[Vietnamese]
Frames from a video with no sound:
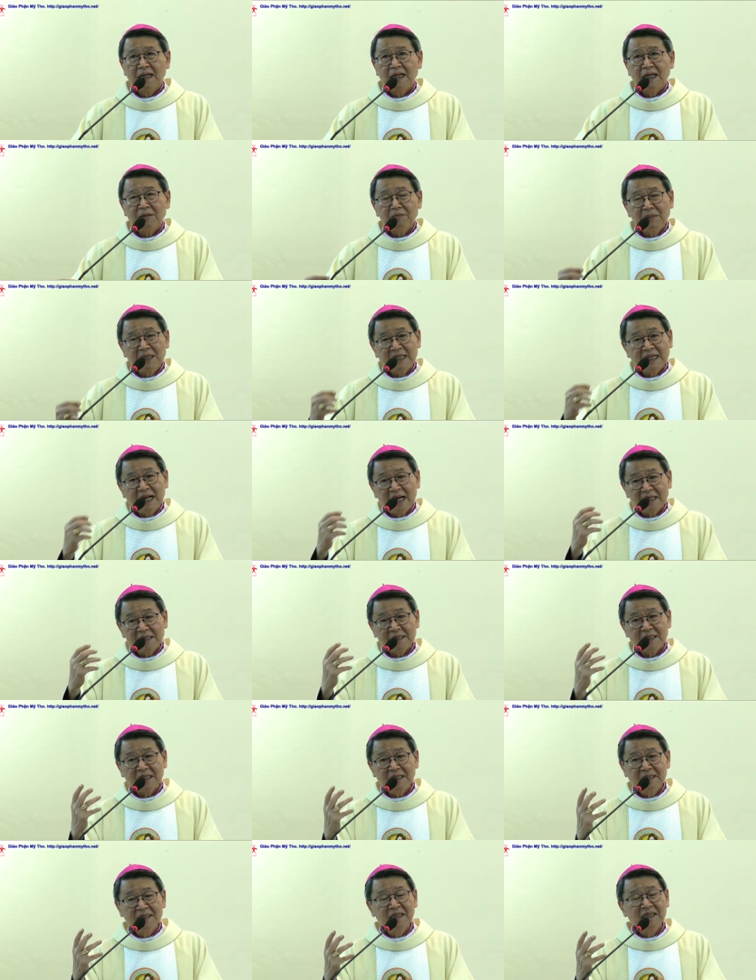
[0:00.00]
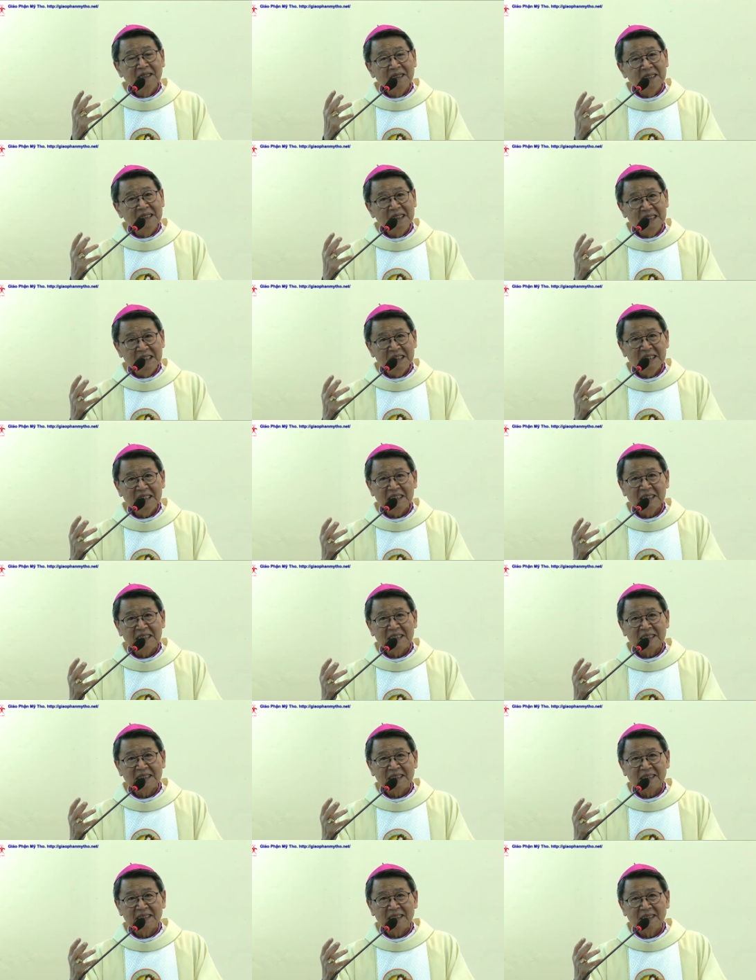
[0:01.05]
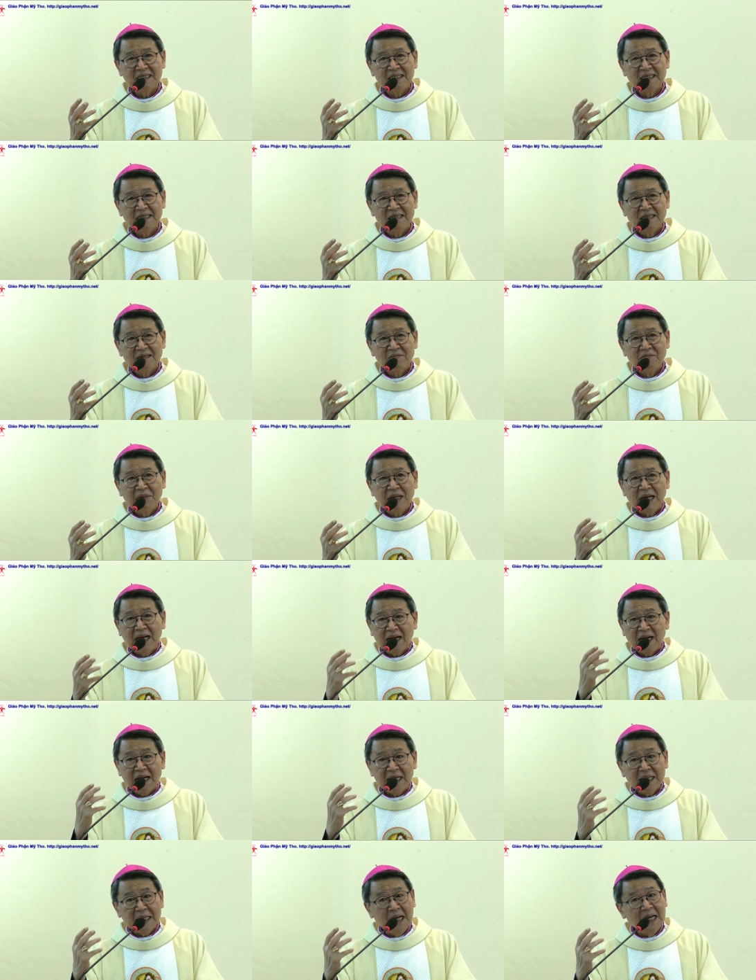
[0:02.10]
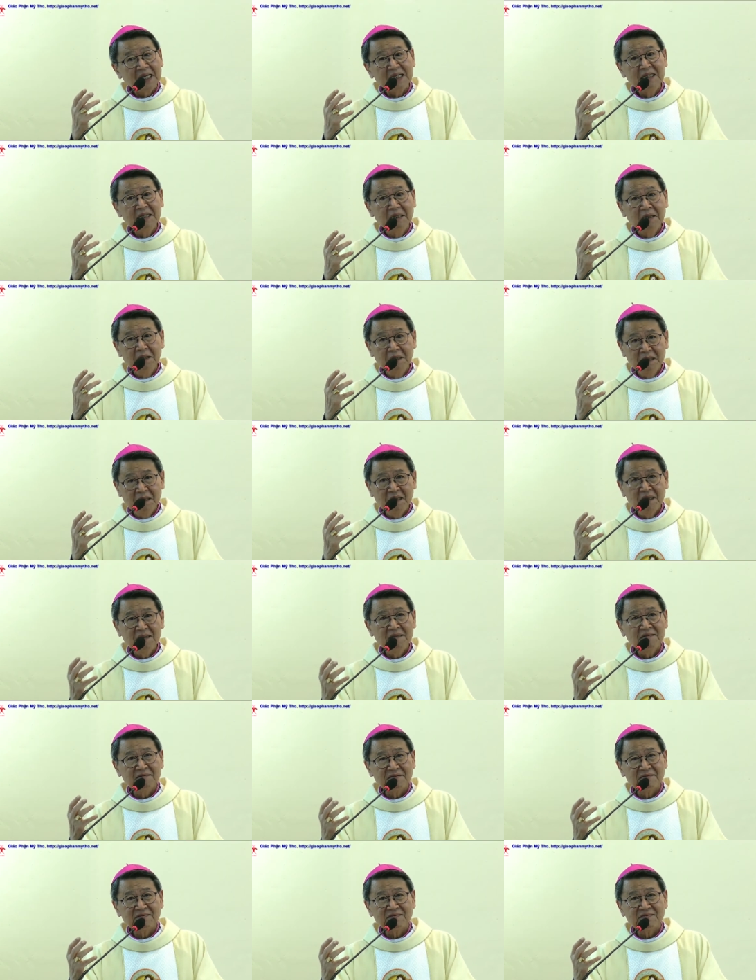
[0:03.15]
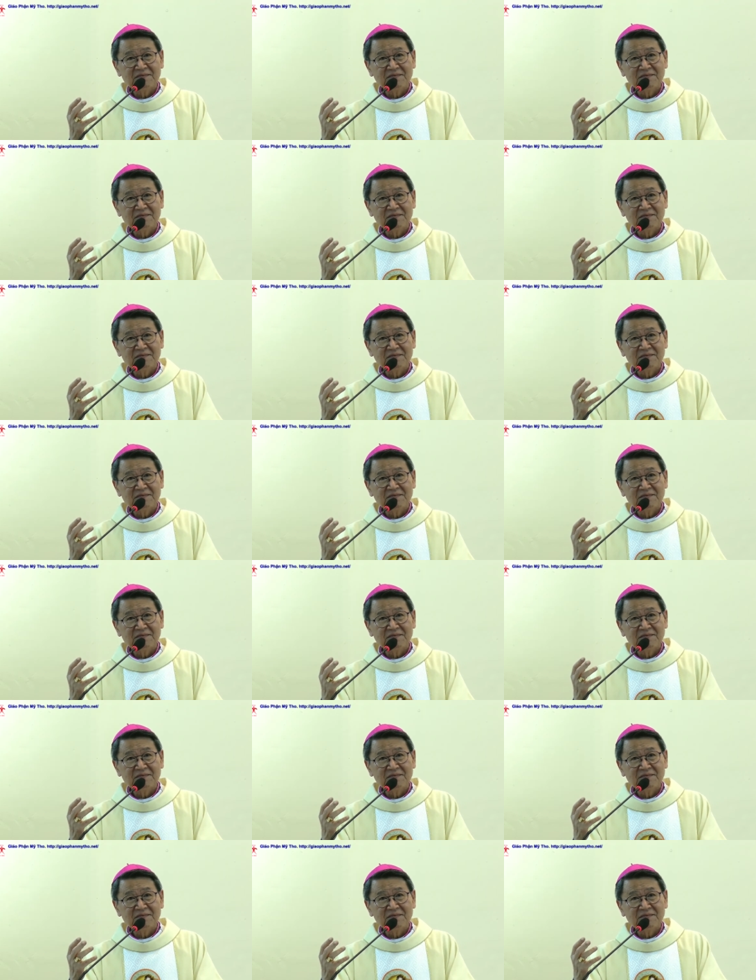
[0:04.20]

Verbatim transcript: là mình đang trên đường đi mình là khách hành hương